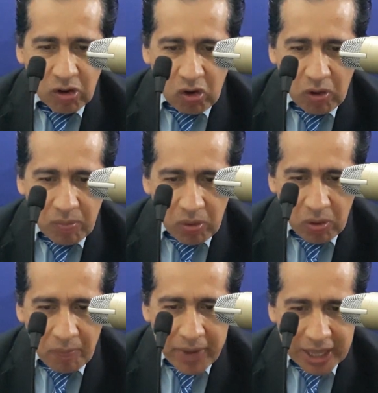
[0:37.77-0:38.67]

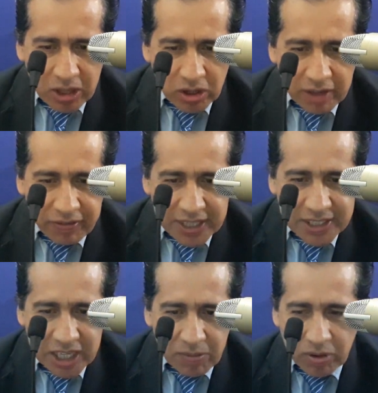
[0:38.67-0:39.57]
como medio
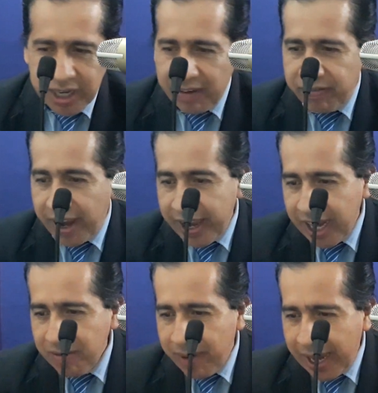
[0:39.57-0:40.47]
defensivo
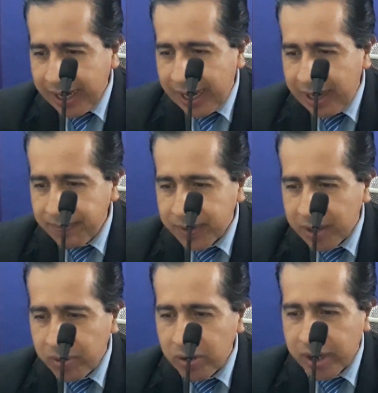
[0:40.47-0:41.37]
Rafael Vaca,
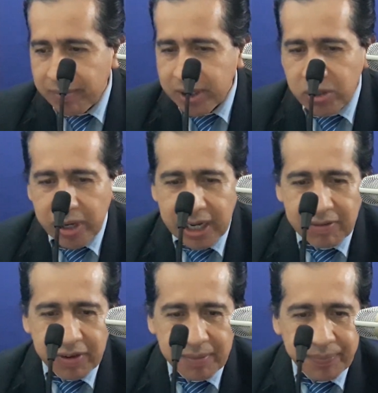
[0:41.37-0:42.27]
qué bueno que metió a
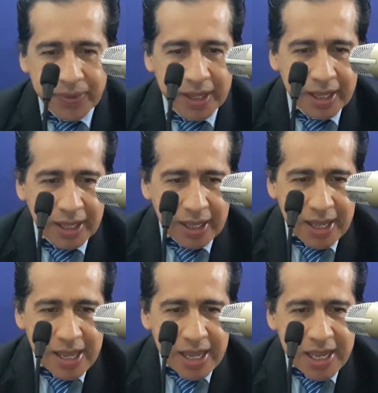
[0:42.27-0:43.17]
Rafa,
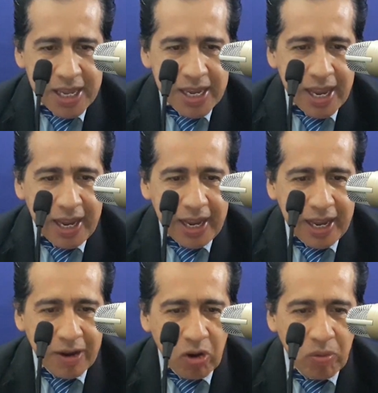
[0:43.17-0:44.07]
y
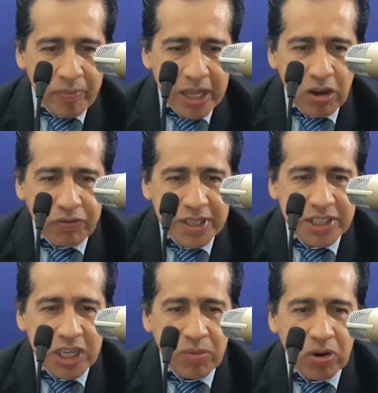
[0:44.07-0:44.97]
eh, como medio
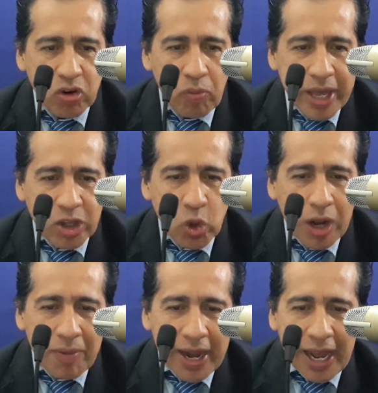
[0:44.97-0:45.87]
ofensivo Roberto
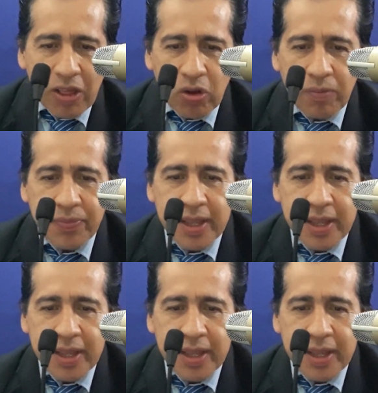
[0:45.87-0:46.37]
Alvarado,